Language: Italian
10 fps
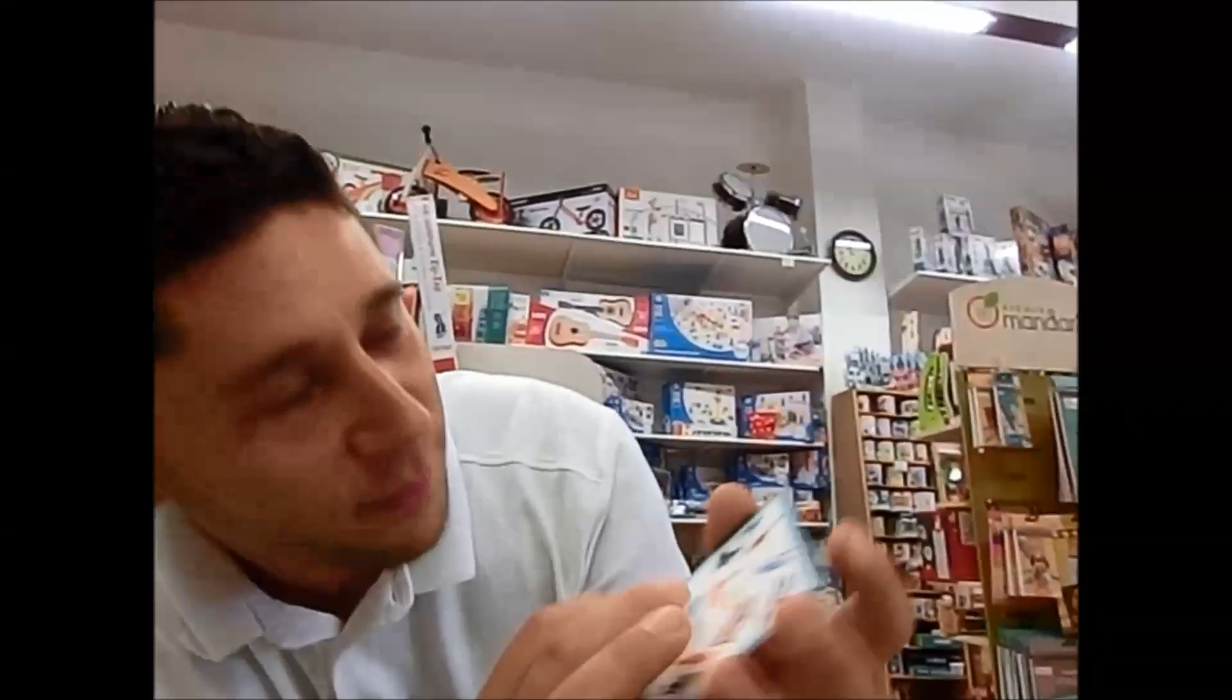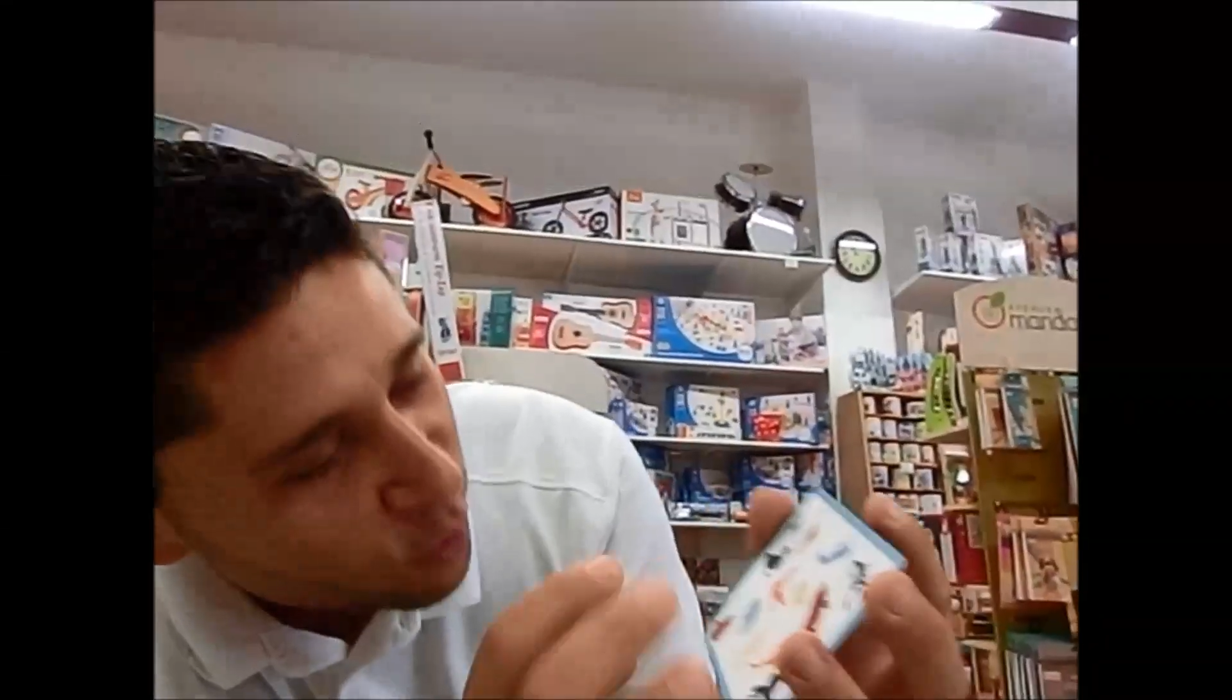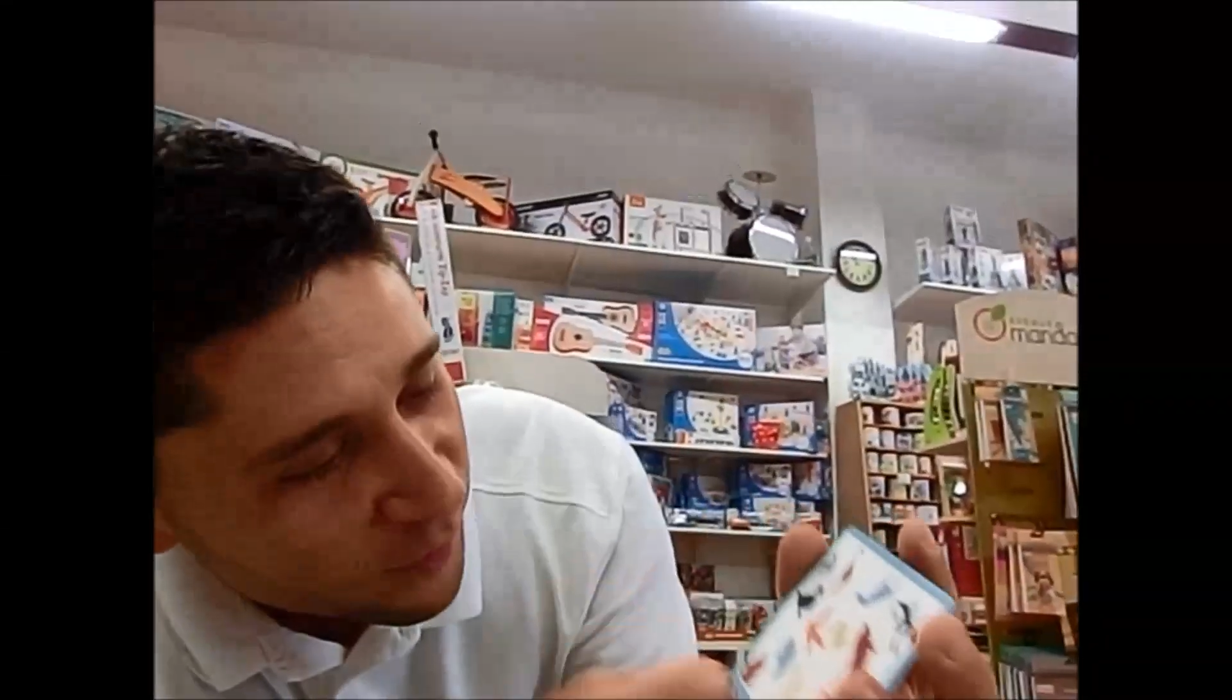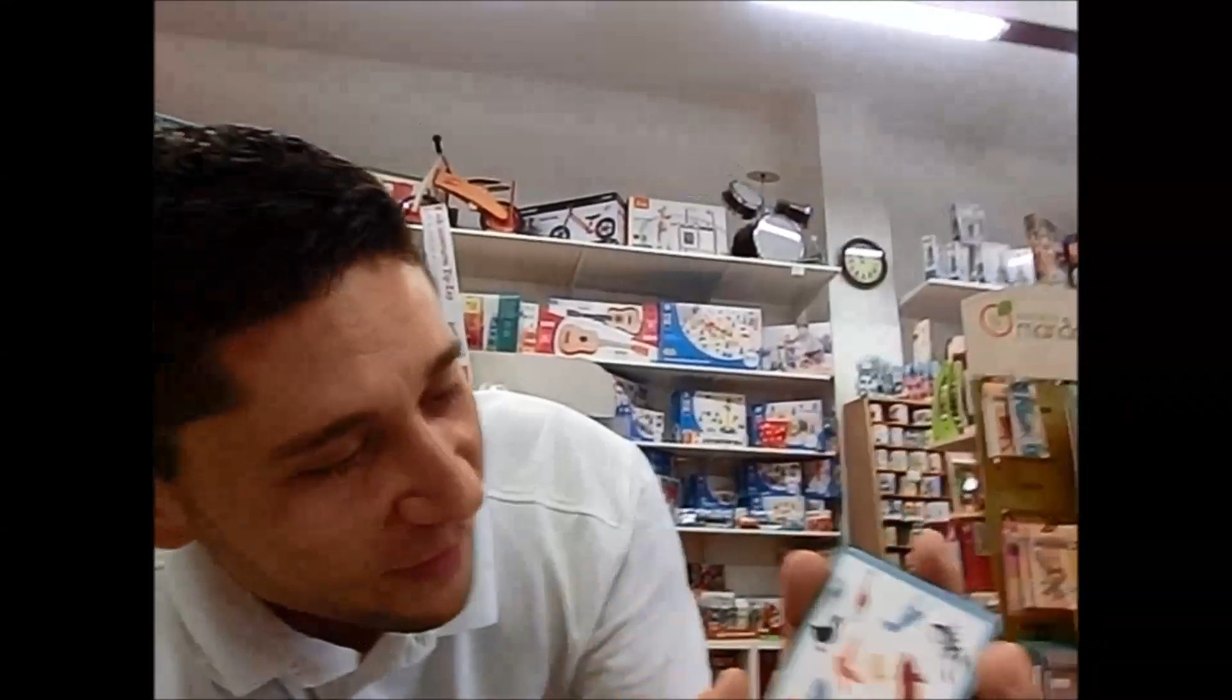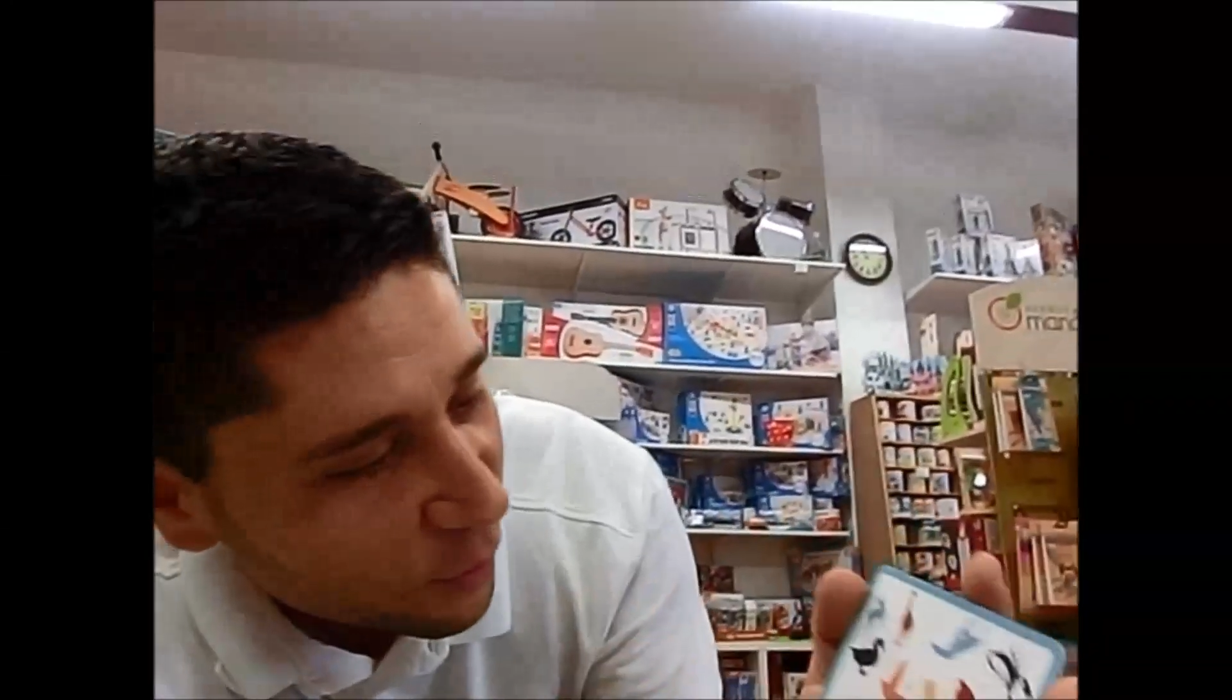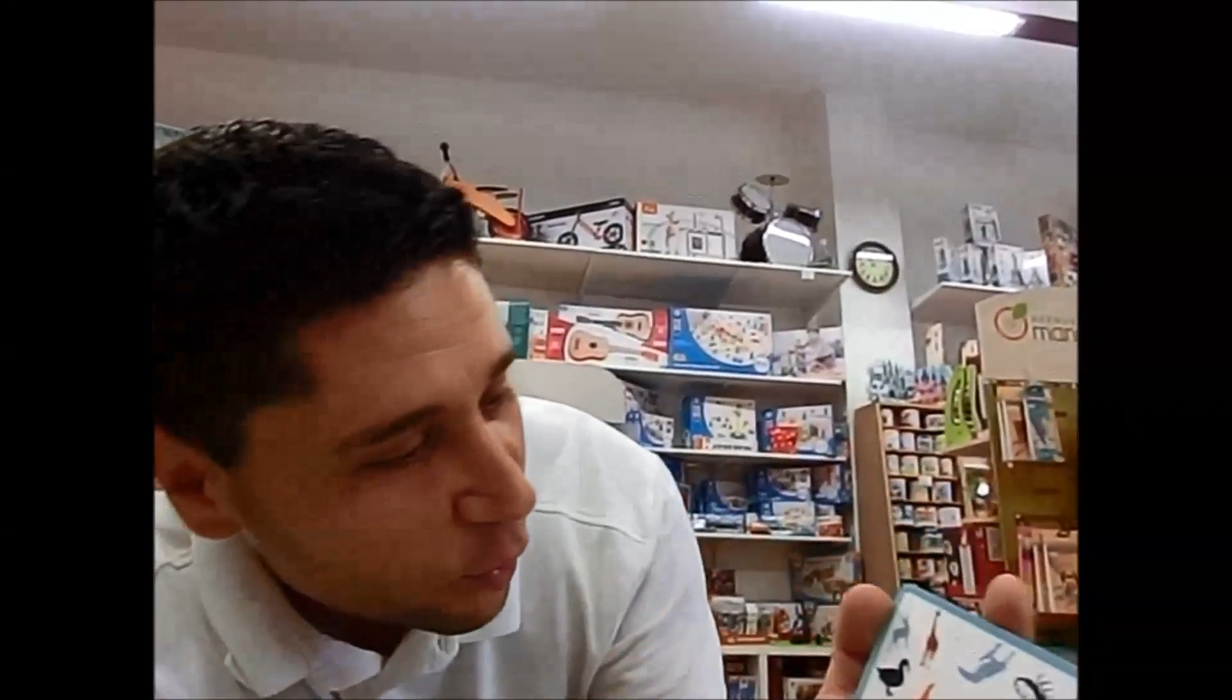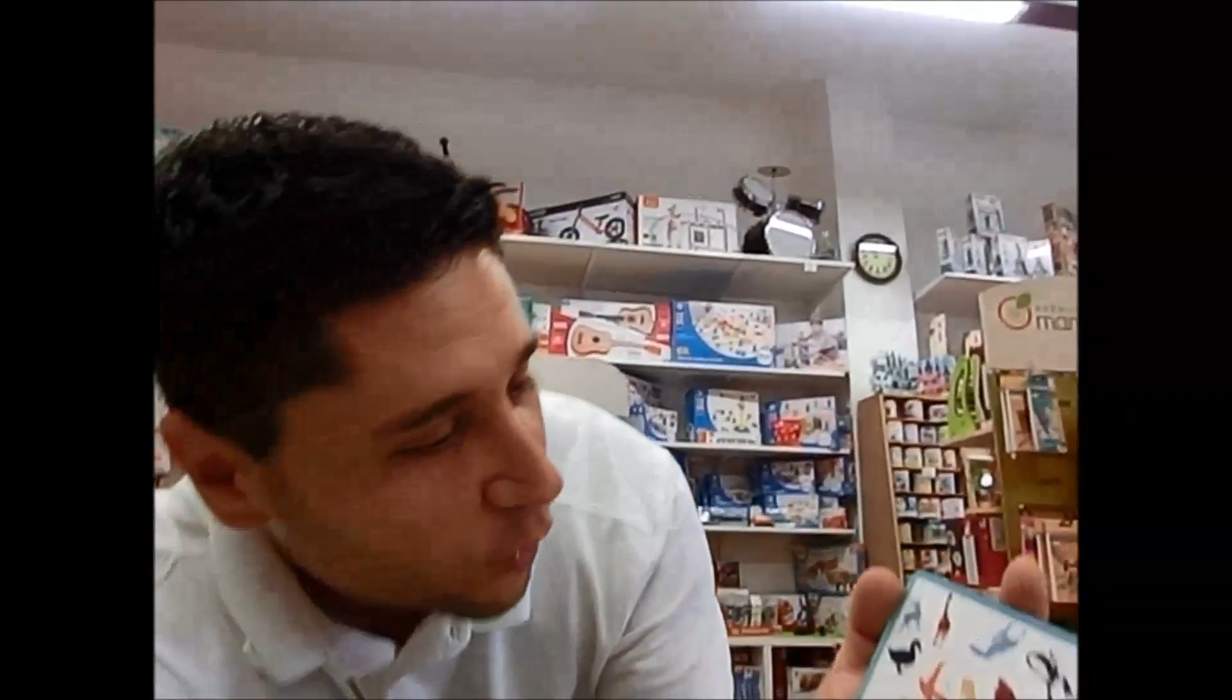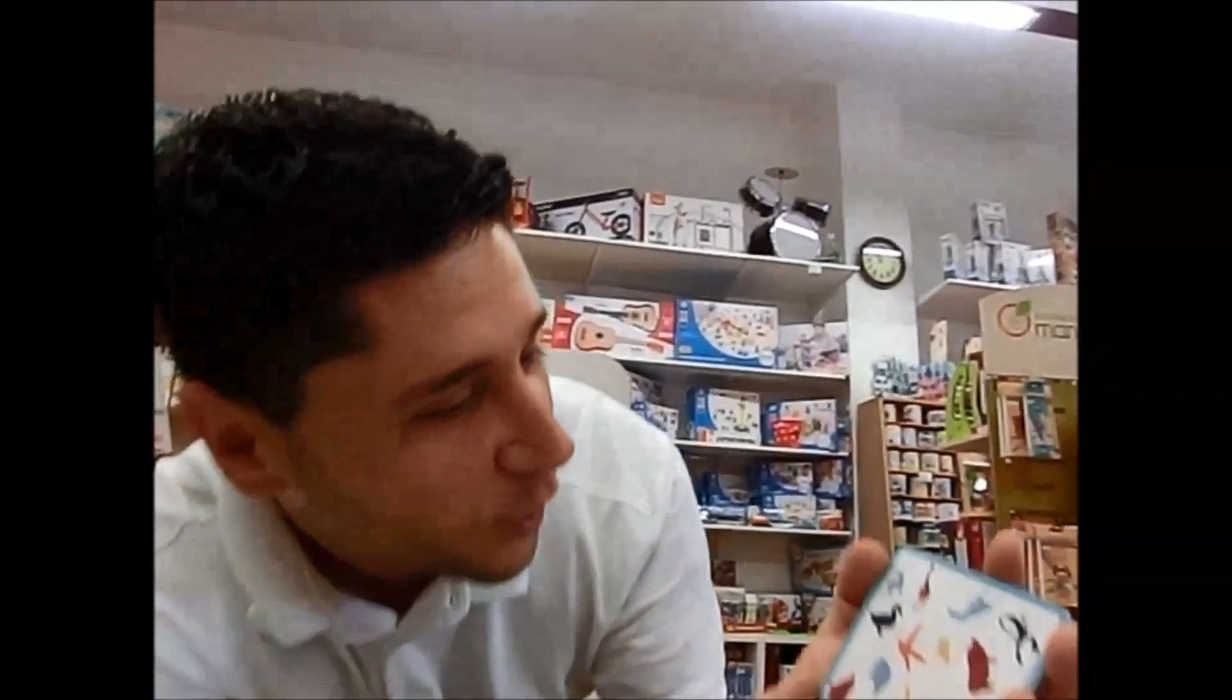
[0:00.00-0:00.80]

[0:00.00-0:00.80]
C'è vento.